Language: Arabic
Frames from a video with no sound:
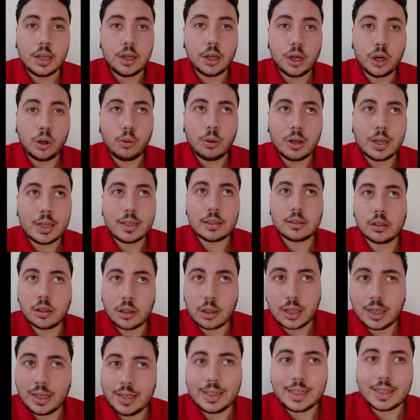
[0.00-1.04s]
اللي هو يا
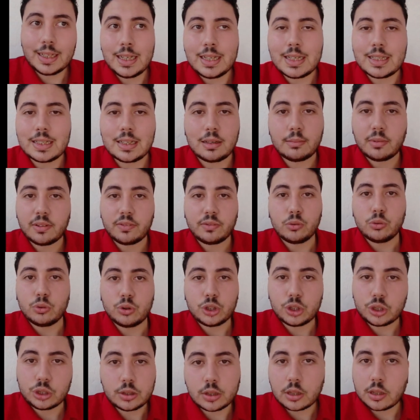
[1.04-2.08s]
طالع يا نازل ما
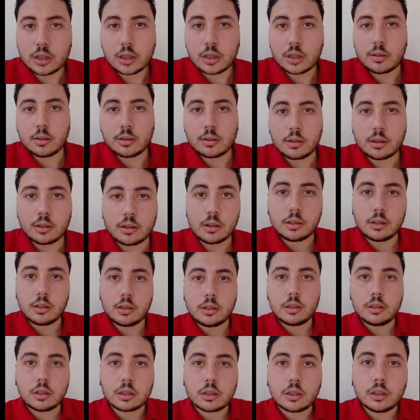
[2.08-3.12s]
فيهوش
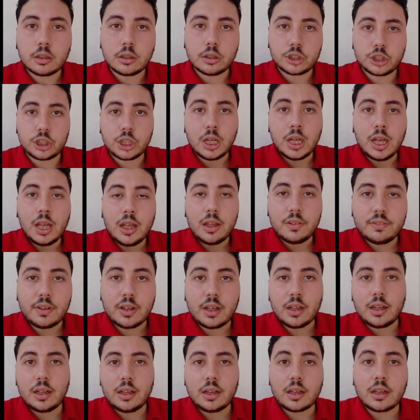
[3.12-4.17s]
آه، نقاش
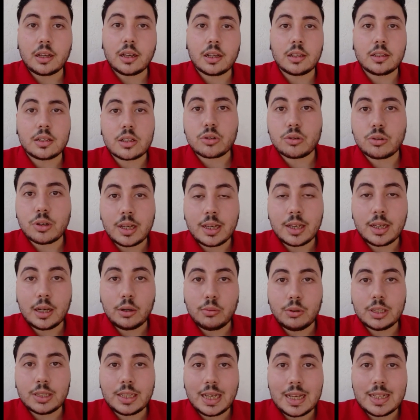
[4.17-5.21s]
فالخيارات الثنائيه
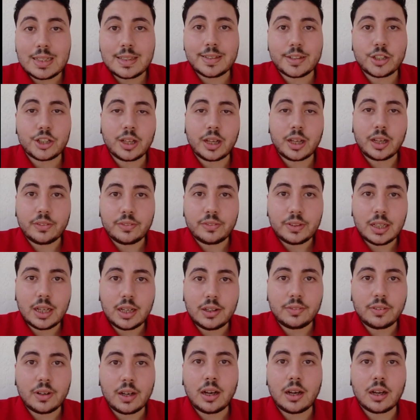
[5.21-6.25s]
لو انت عايز تشتغل
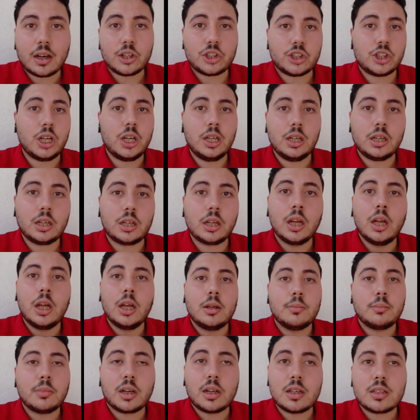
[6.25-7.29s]
فيها فارشح لك
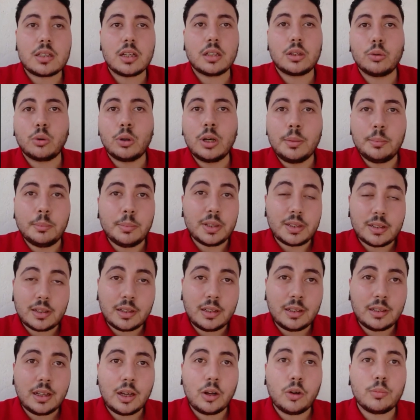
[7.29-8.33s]
منصه اولمبي
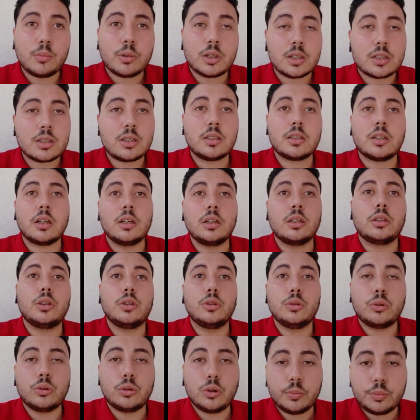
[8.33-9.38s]
تريد او منصه اي
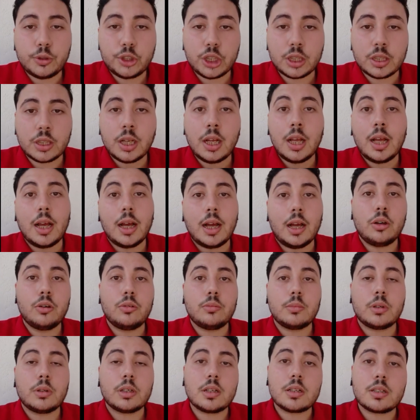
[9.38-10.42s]
كيو اوبشن
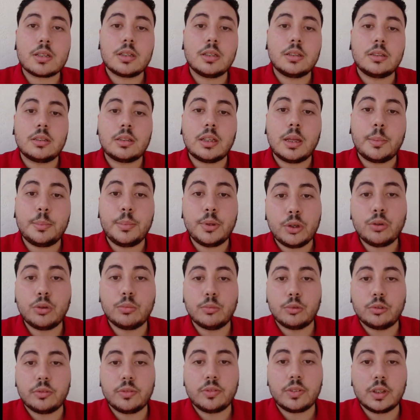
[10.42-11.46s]
او منصه
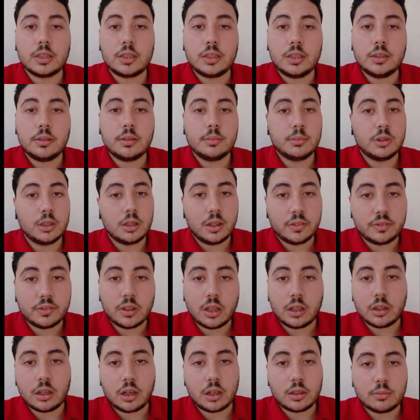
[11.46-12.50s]
بينومو فدي من
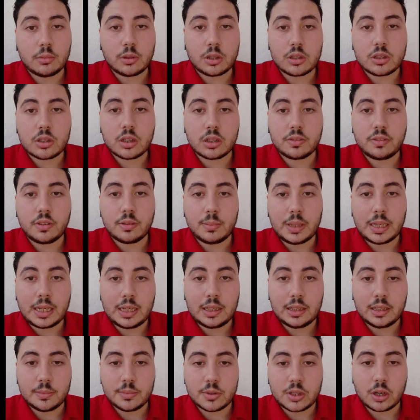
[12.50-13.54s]
افضل ثلاث منصات في
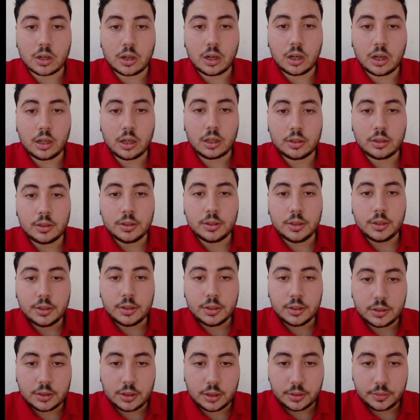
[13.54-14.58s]
المجال ده بصراحه
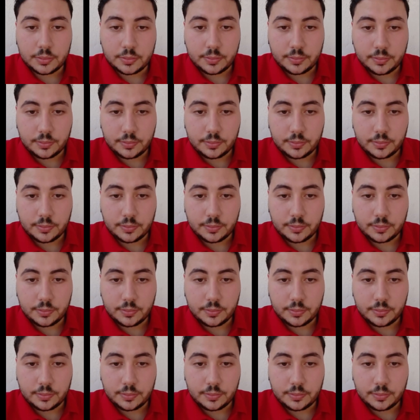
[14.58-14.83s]
طيب